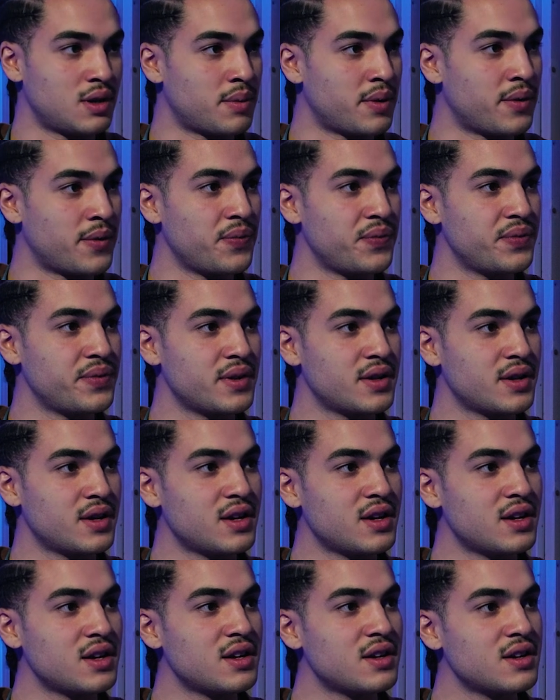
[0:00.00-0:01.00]
Oder die dann
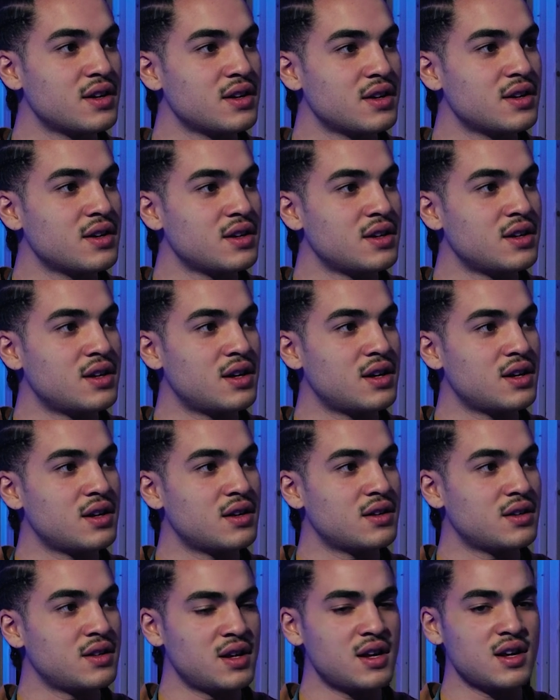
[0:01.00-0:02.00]
in ihren
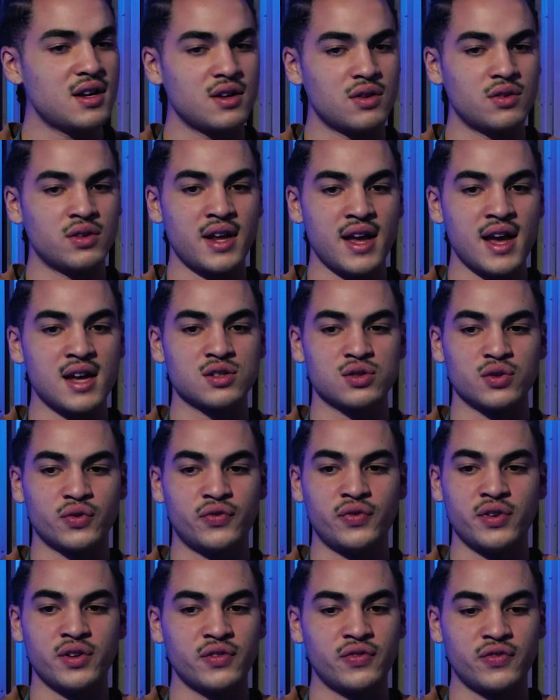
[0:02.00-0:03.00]
Ego-Filmen äh, sind. Ja, und er ist
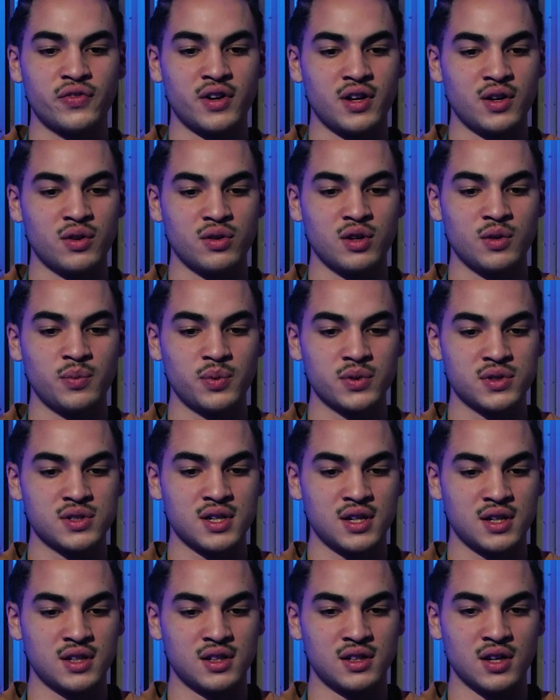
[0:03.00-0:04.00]
ja. auf jeden Fall
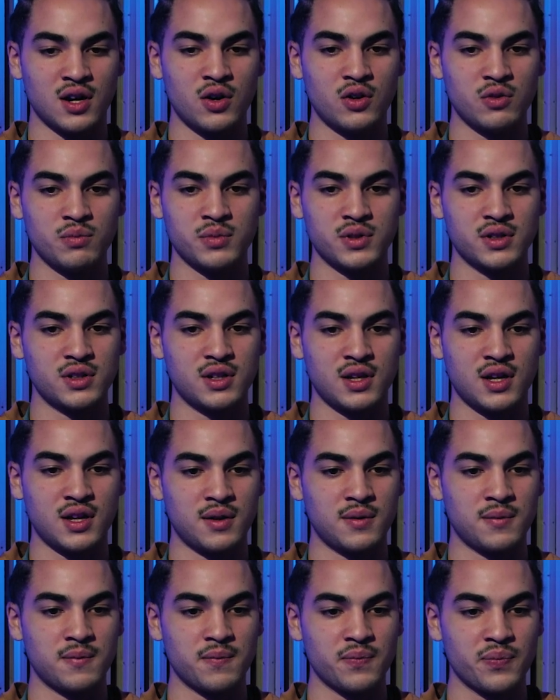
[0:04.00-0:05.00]
100% down mit,
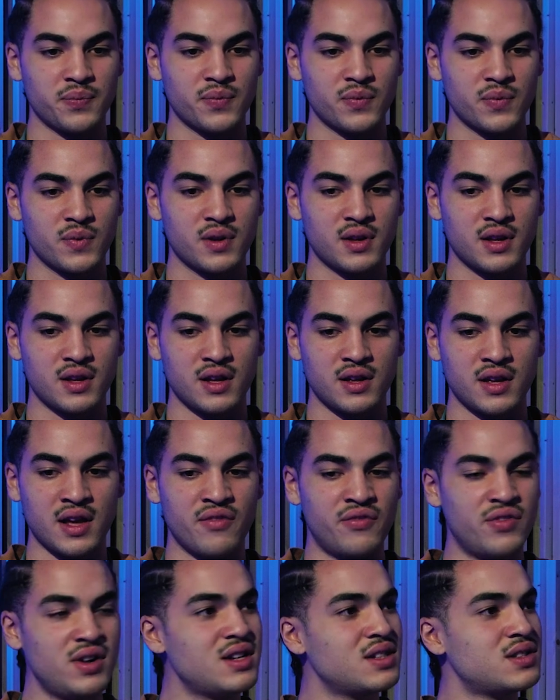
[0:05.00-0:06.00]
ähm,
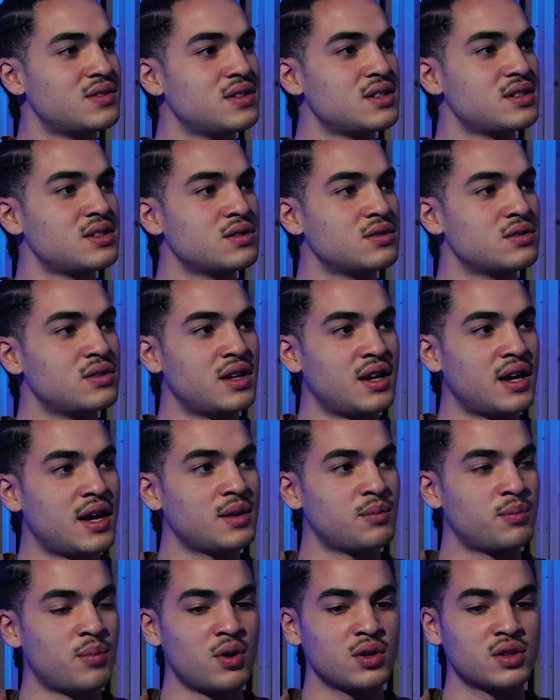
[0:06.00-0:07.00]
er will es wissen und er
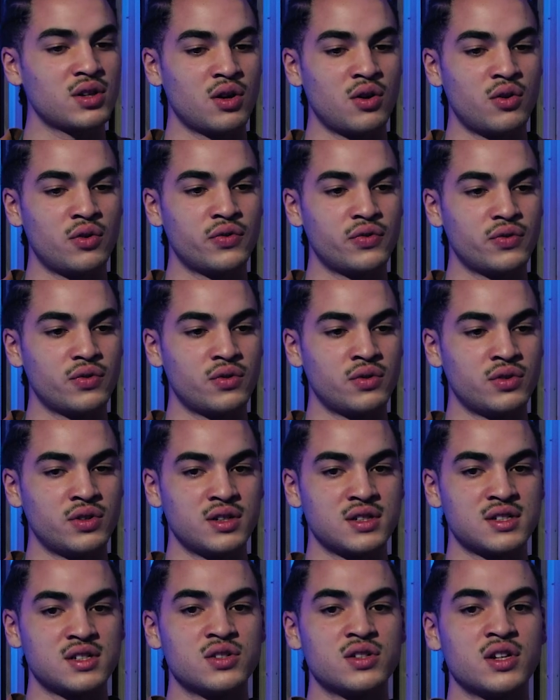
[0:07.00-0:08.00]
hat Bock darauf
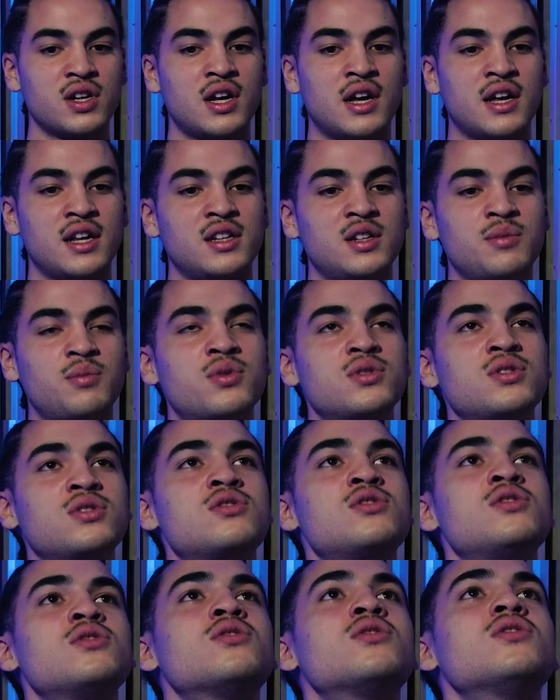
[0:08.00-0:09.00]
und es ist äh, die
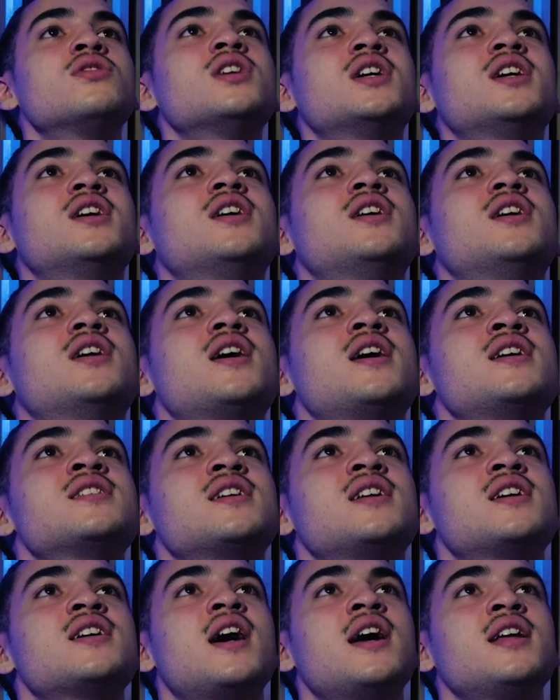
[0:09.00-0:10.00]
Position, an
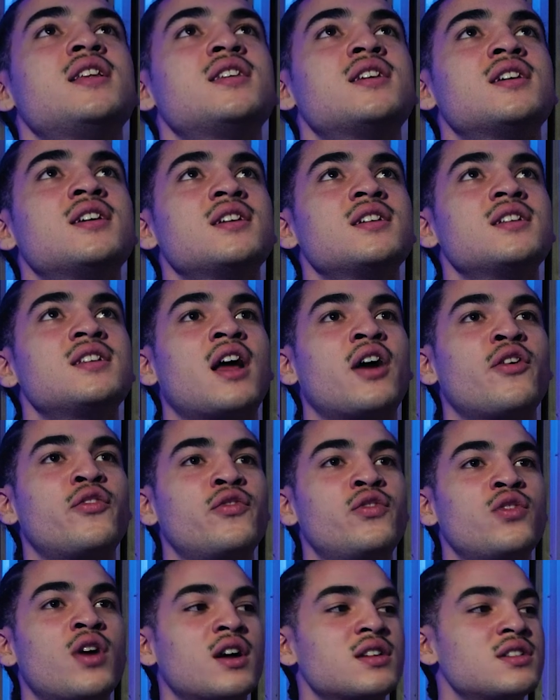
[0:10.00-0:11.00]
seiner Seite
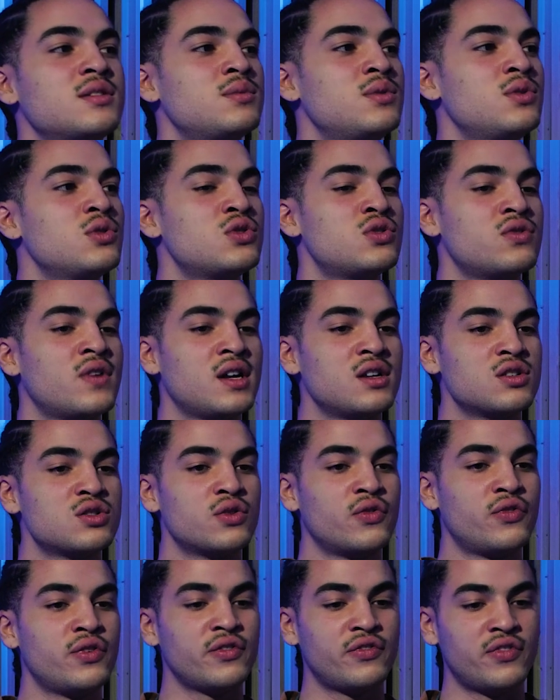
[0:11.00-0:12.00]
dafür akzeptiert zu werden,
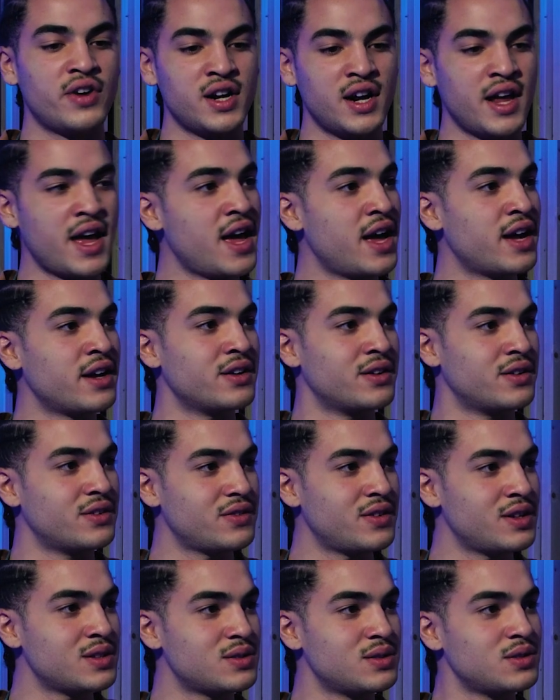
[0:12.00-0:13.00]
ist auf jeden Fall eine
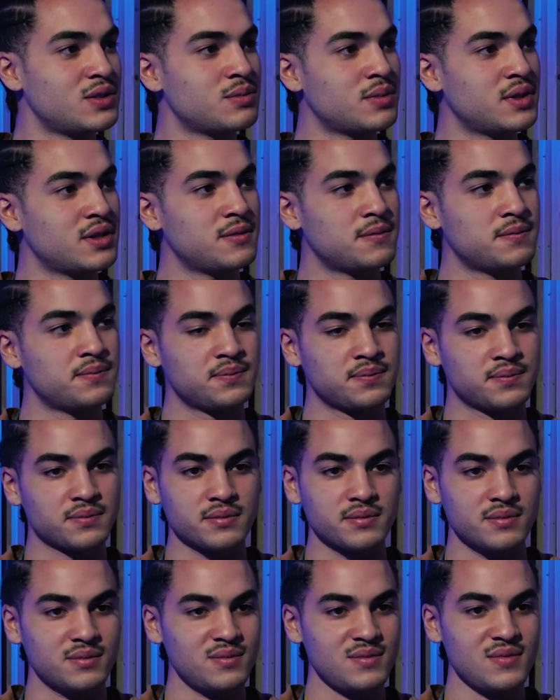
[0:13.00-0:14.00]
Ehre. Weißt du, mhm. wie ich meine? Mhm.
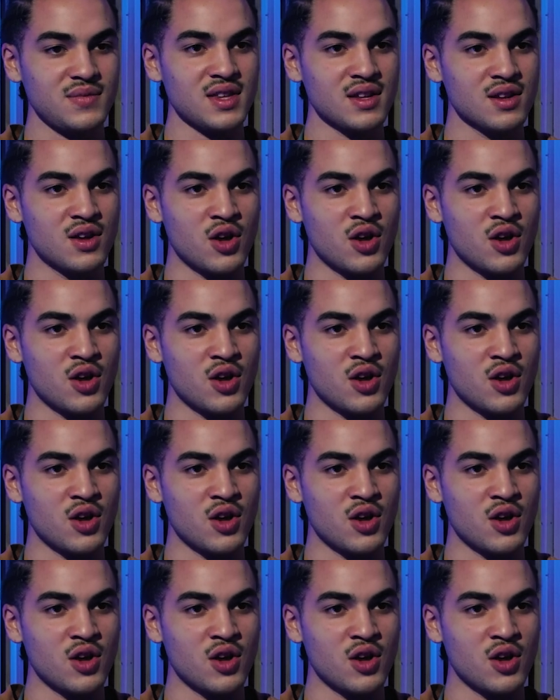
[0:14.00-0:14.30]
Mhm.